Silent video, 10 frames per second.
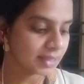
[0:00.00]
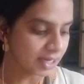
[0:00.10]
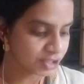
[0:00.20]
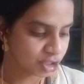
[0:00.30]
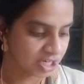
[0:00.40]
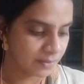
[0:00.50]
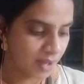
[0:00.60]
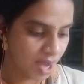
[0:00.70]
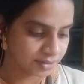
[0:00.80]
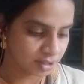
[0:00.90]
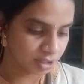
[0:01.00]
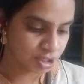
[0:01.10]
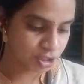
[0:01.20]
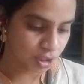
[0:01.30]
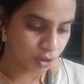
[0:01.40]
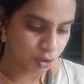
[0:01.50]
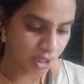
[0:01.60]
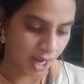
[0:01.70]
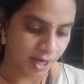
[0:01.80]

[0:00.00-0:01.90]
దక్షిణ భారతదేశంలోని